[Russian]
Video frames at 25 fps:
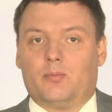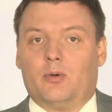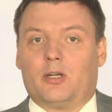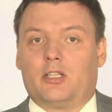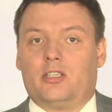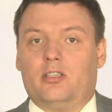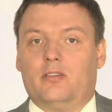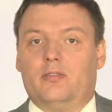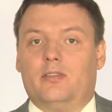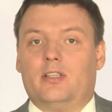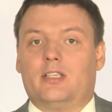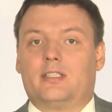
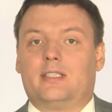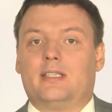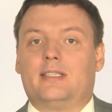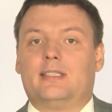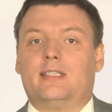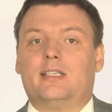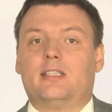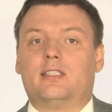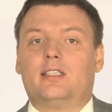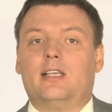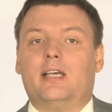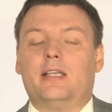Спортивные
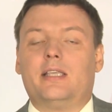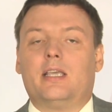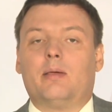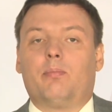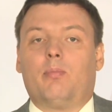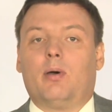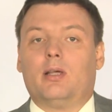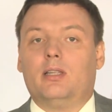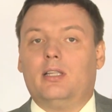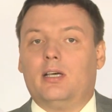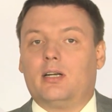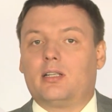
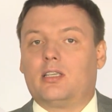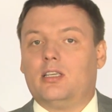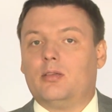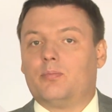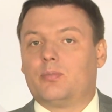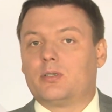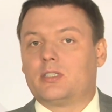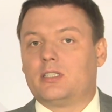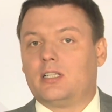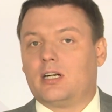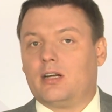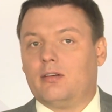состязания,
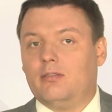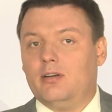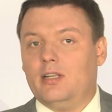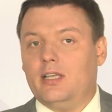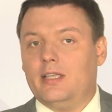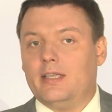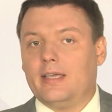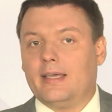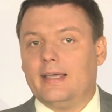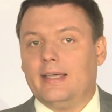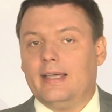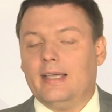подарки и
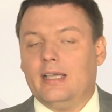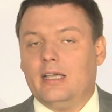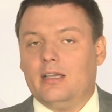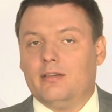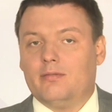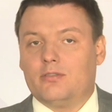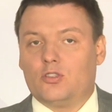поздравления,